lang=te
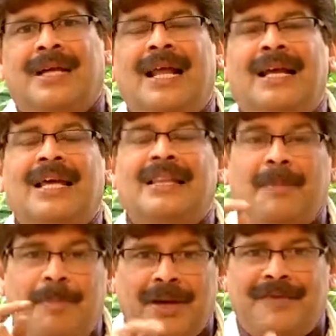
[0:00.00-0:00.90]
అలాగే
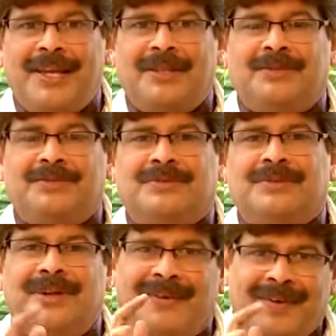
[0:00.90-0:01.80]
దప్పిక వేయదు
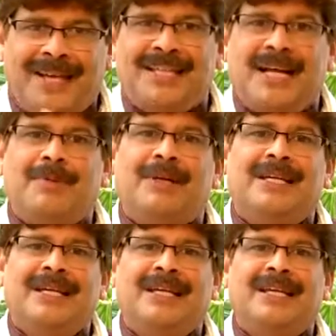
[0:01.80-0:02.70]
వేయదు
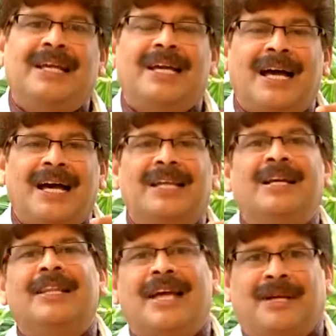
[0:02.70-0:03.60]
కాబట్టి ఇక
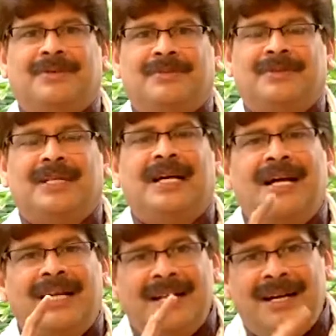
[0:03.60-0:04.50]
నీళ్లు తాగరు
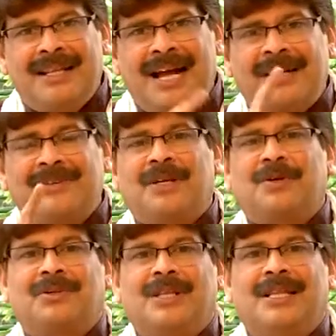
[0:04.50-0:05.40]
నీళ్లు తాగడం
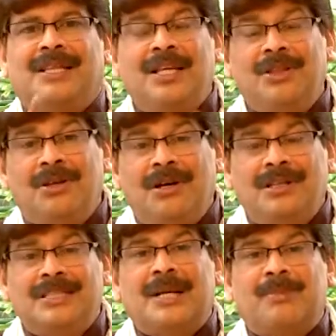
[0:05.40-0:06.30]
తగ్గుతుంది దీంతో
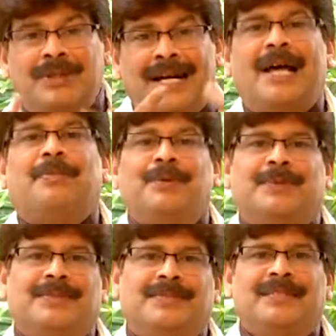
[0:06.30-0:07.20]
చర్మం
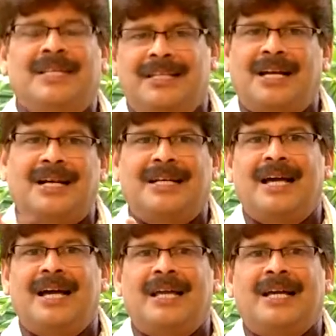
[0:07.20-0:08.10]
తడారిపోతుంది దీనికి
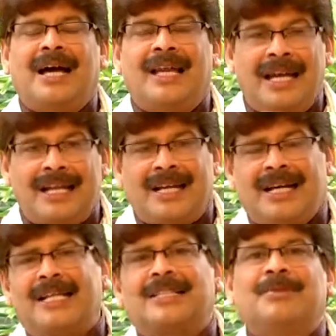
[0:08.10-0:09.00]
తగ్గట్టుగా ఇంకా అనేక
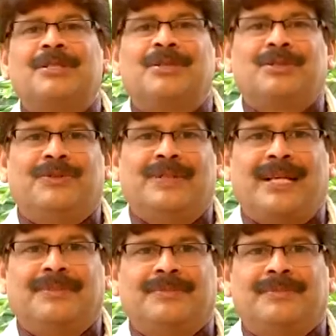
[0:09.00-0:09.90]
రకాల సమస్యలు వస్తూ
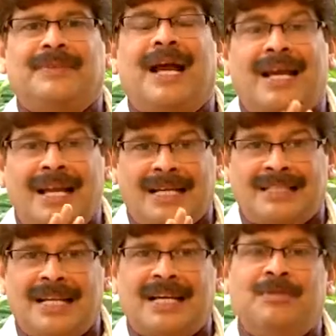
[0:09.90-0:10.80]
ఉంటాయి అలాగే
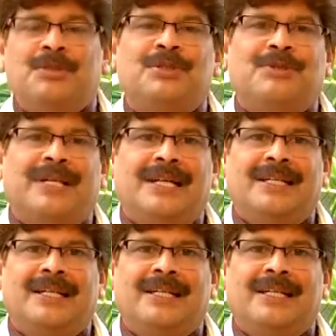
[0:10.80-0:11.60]
లక్షణాలు కనిపిస్తూ ఉంటాయి